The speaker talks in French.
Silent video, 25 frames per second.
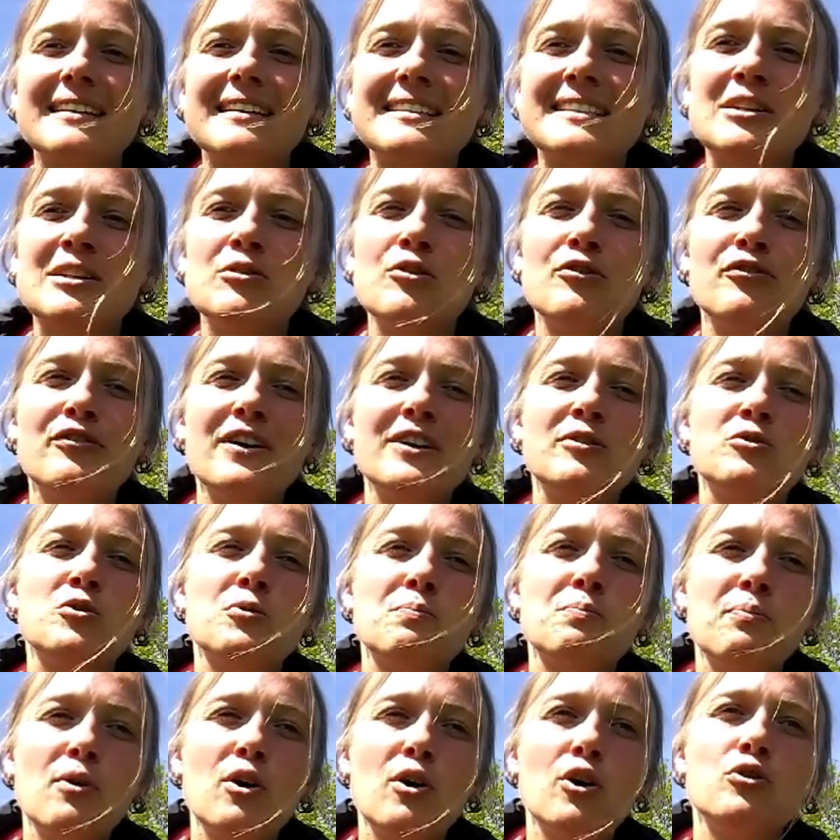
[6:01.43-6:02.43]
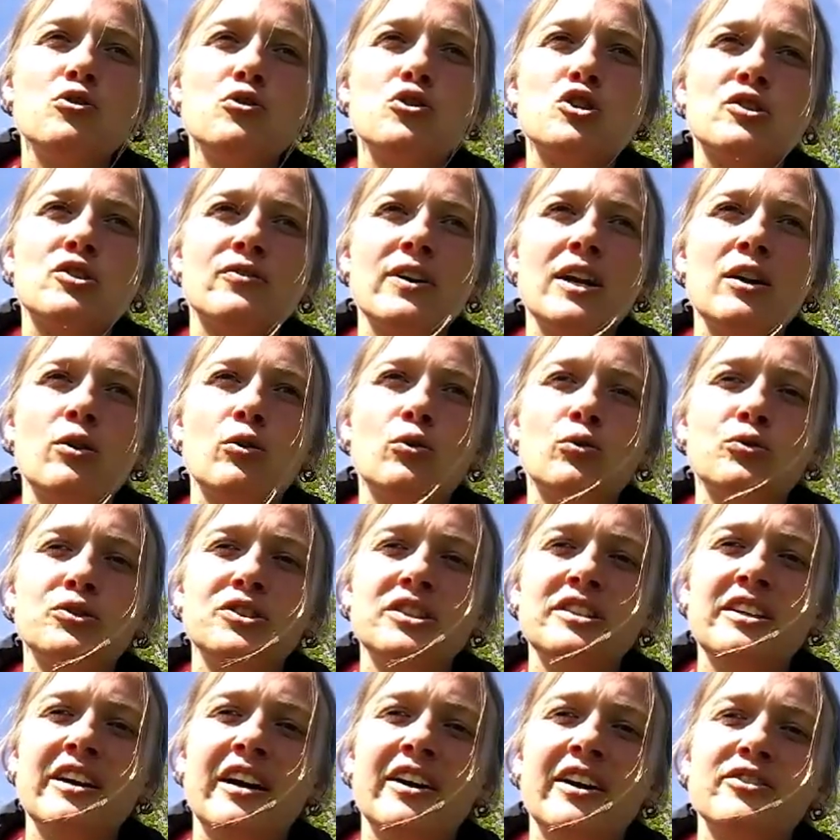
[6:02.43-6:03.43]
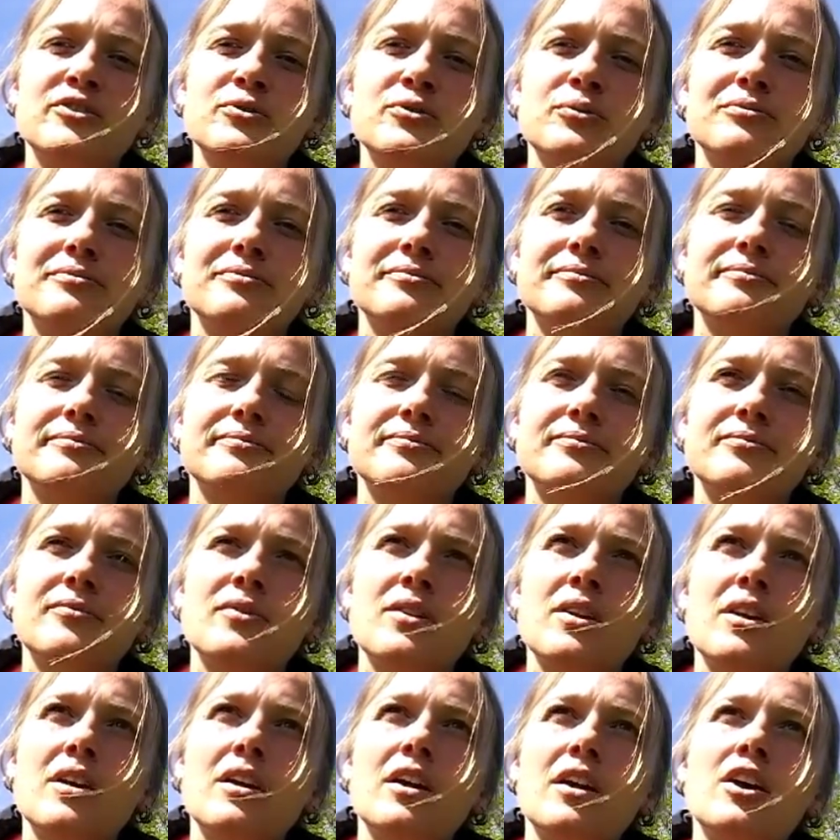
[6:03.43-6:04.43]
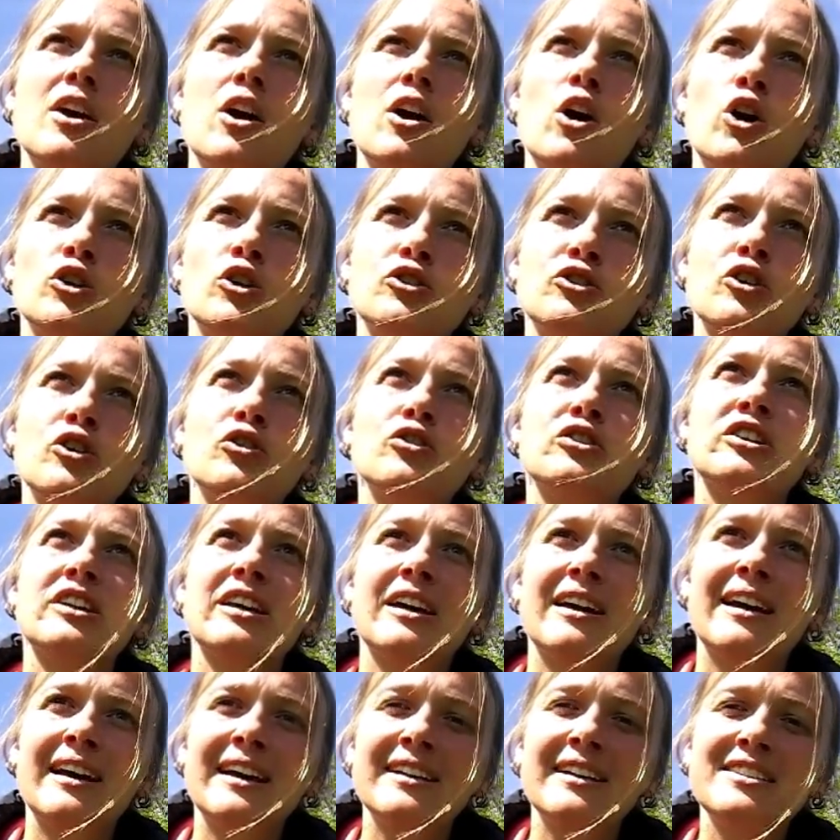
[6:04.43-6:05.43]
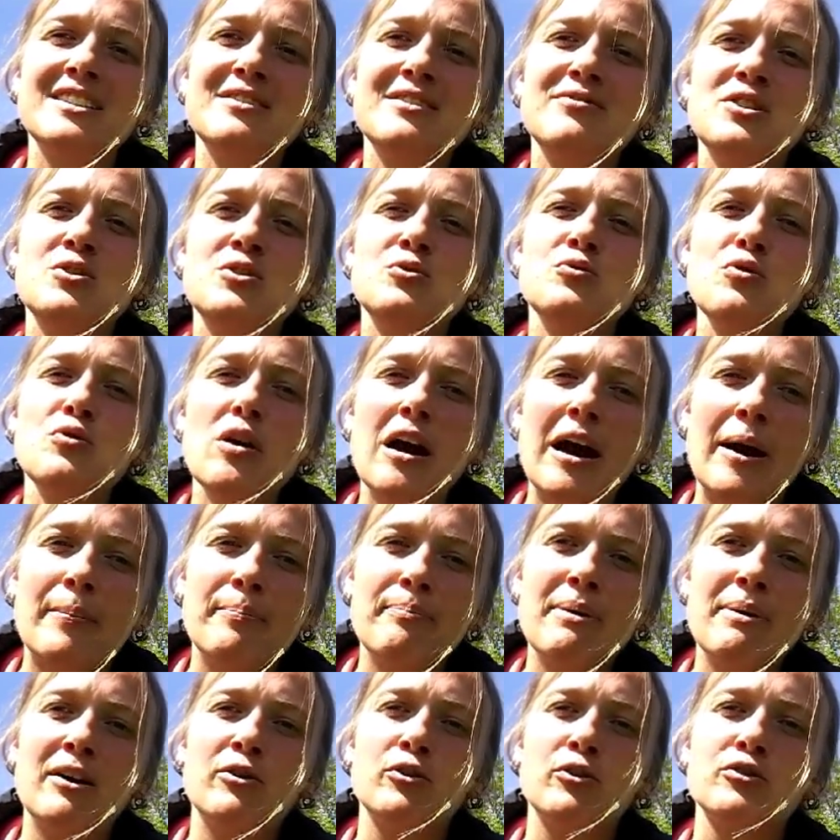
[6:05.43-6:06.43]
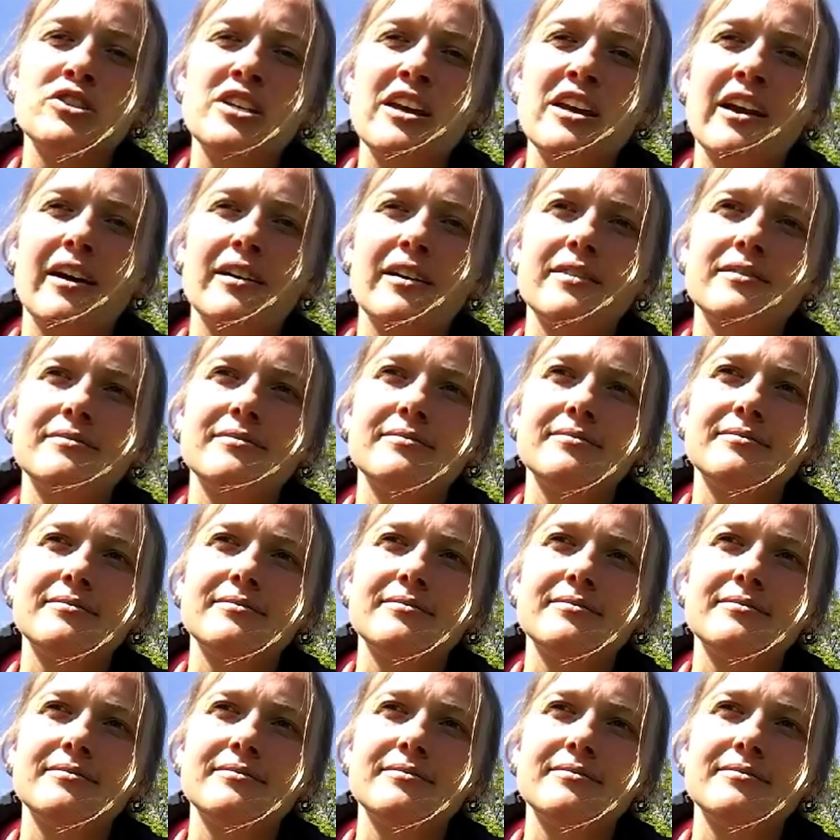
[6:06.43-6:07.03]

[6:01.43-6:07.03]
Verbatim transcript: c'est le fait de prendre le cheval en considération en tant qu'individu à part entière.